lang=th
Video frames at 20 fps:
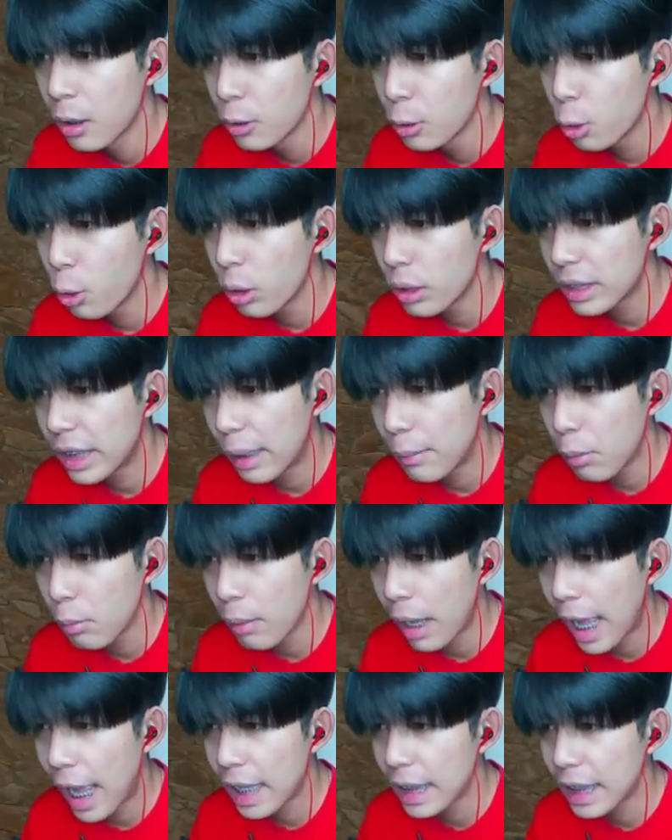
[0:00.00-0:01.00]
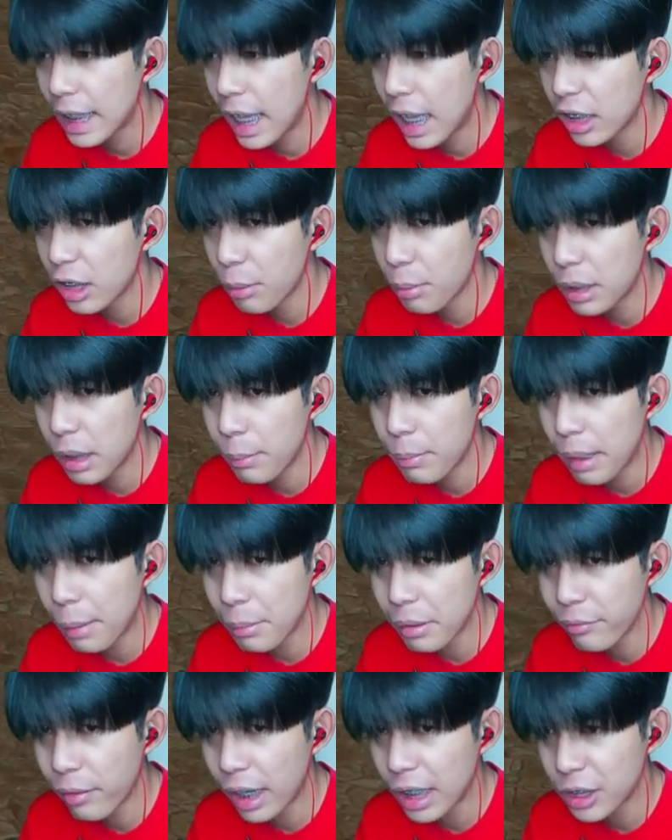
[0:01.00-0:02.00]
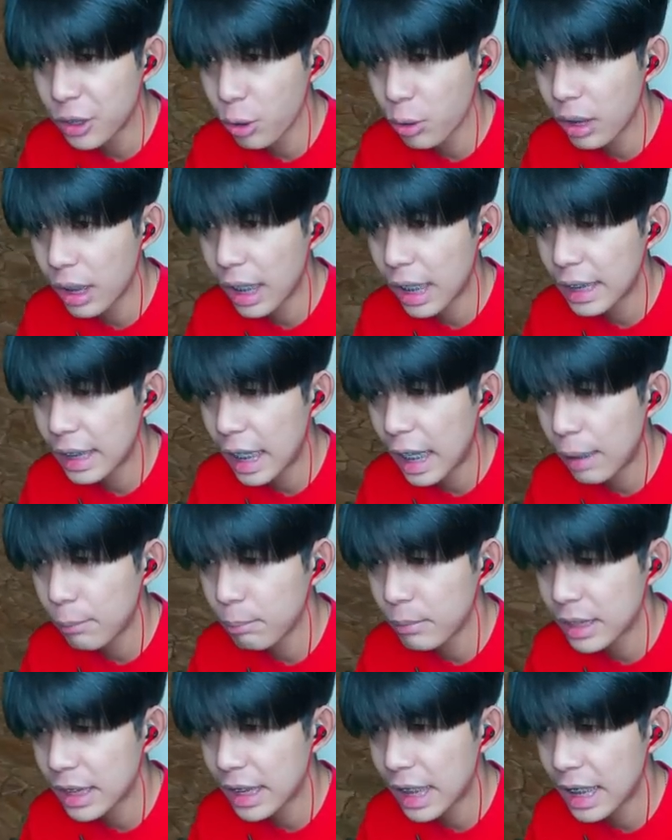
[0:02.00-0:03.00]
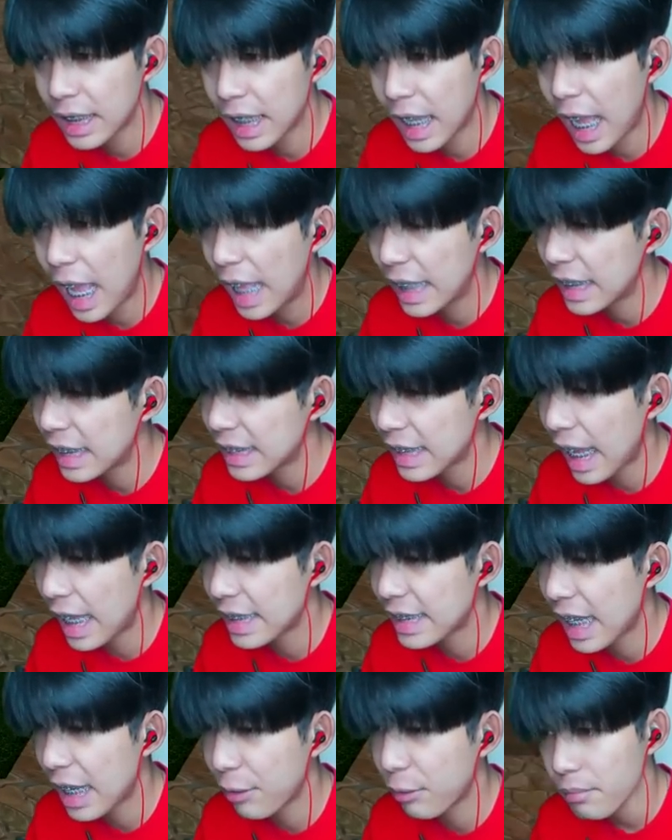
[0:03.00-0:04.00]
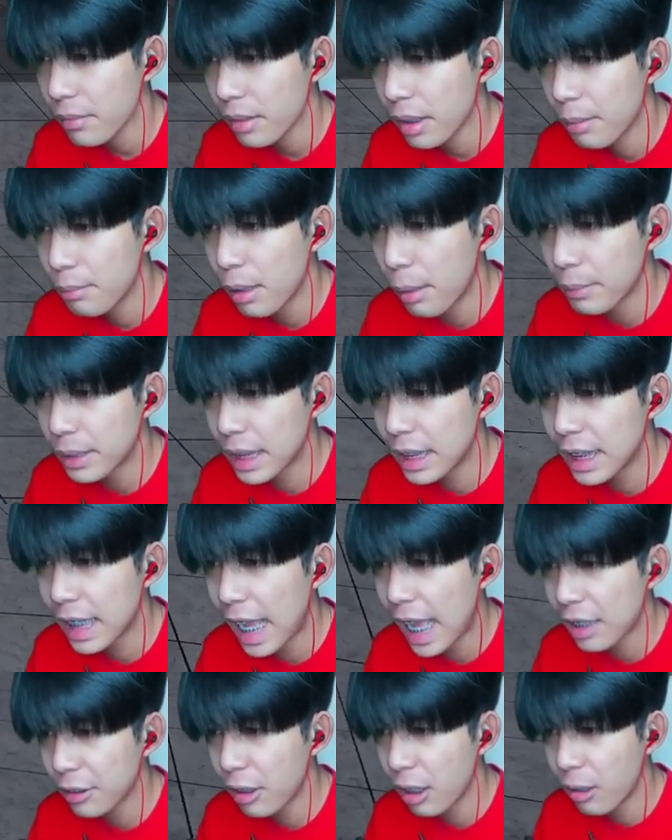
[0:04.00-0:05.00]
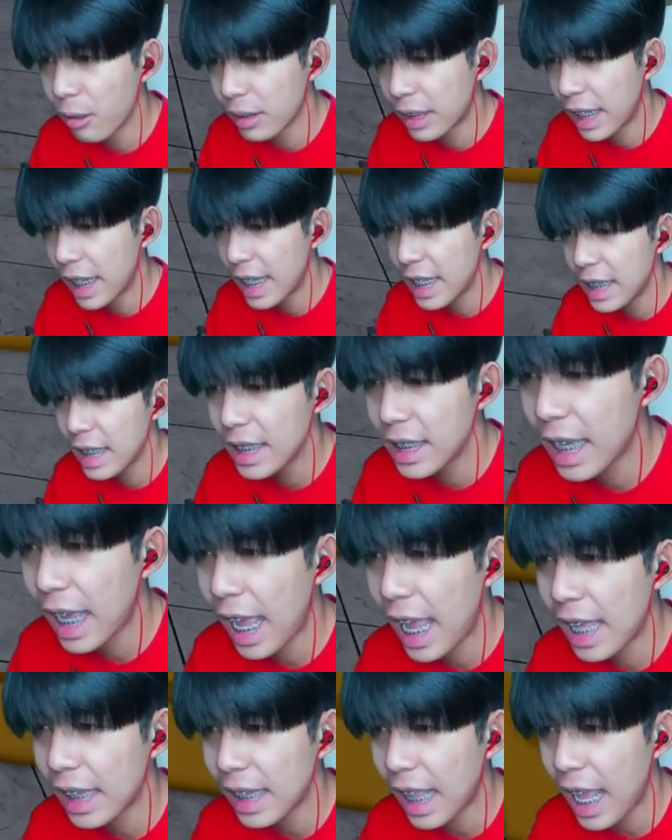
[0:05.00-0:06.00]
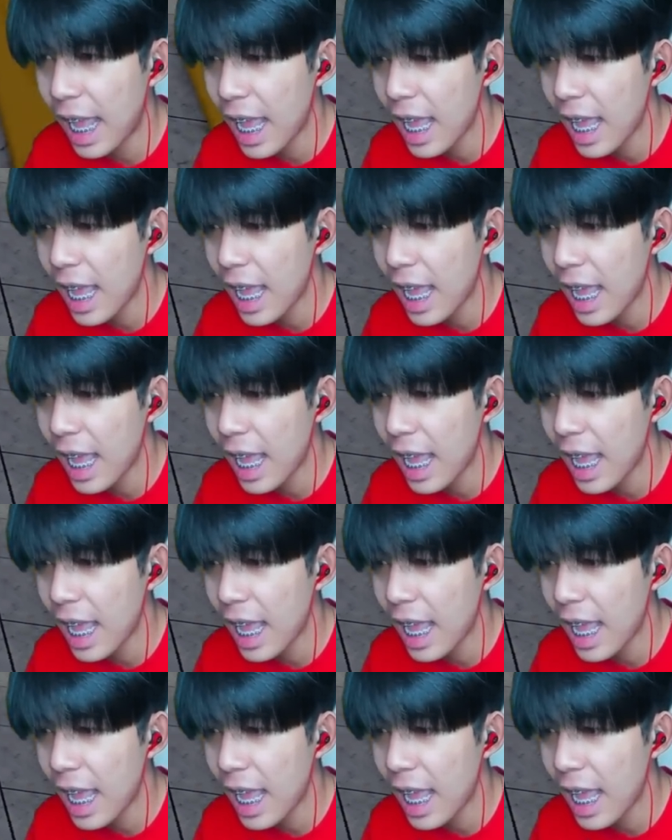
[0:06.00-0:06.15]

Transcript: ทุกคนเกมผมค้างเลยอ่ะเดี๋ยวพี่จะเปลี่ยนเป็นฝั่งโจแล้วกันนะครับ มันจะได้ฆ่าได้สะใจกว่าเผื่อมันจะเลิกค้างด้วยโอเค เลิกค้างละ